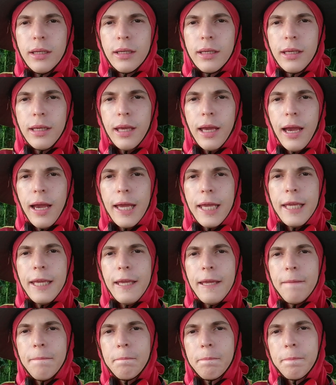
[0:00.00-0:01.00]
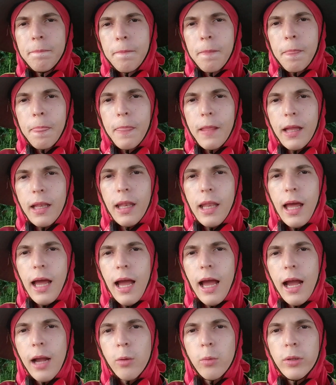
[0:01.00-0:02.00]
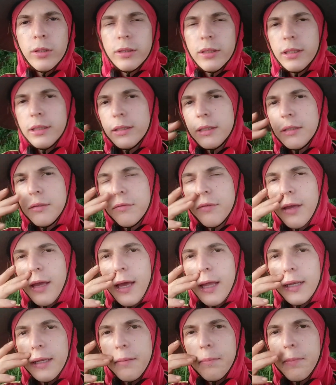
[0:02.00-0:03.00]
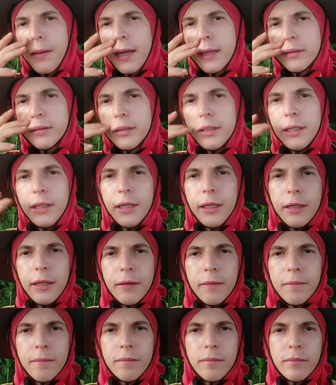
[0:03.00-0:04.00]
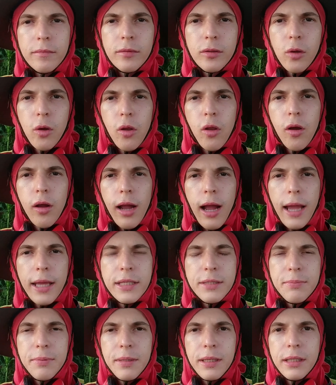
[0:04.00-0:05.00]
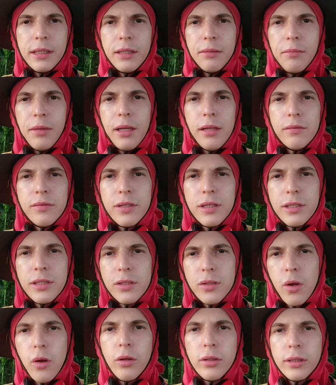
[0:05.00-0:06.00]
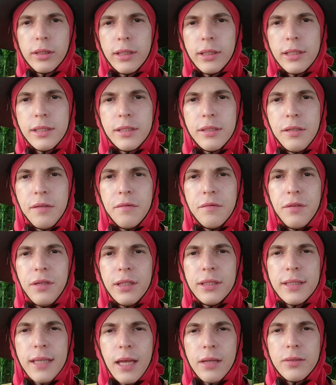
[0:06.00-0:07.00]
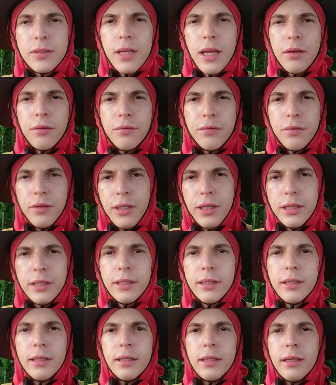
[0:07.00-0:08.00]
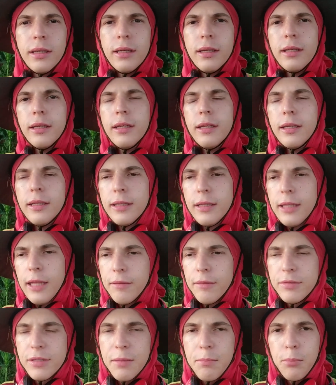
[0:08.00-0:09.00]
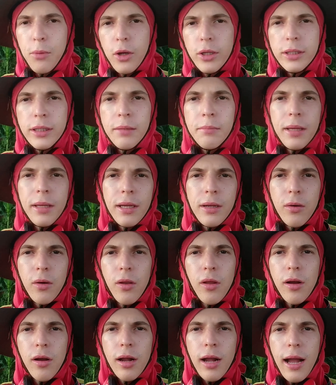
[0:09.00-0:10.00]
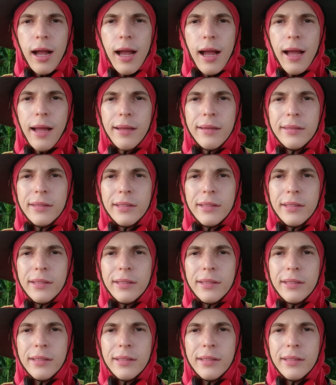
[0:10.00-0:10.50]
Que aí lá quando ele tiver ali perto de colocar a espiga de milho, você solta esse 200020, né? Você pode também colocar